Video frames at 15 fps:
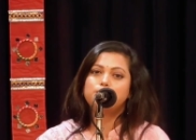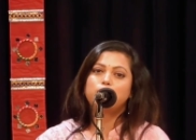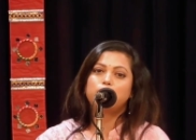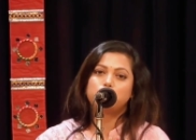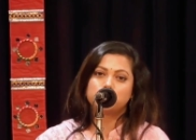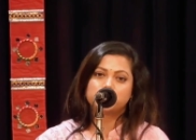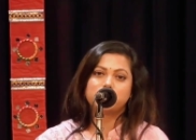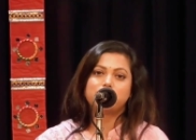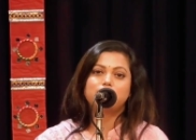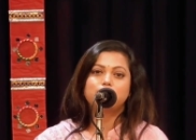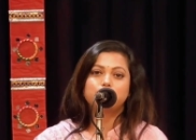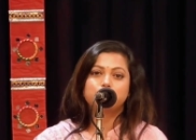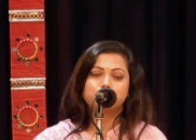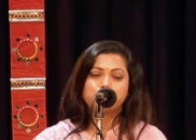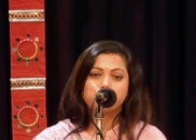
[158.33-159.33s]
আমি ভরসা
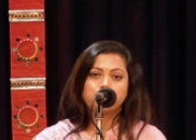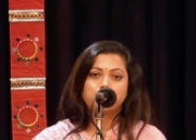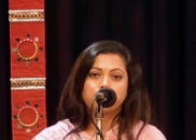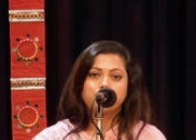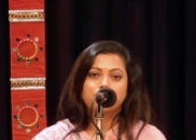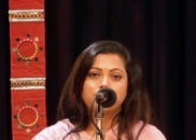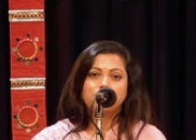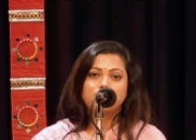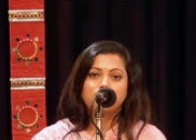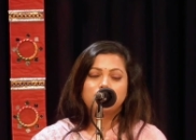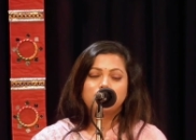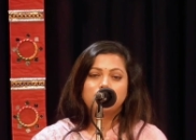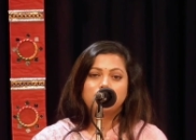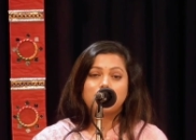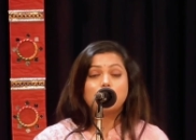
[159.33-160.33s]

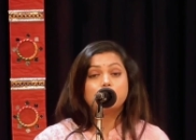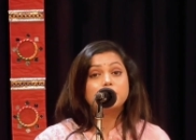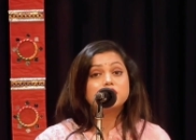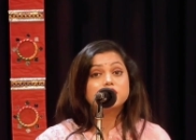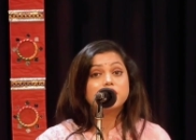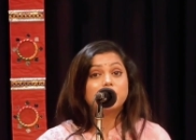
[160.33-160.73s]
আমার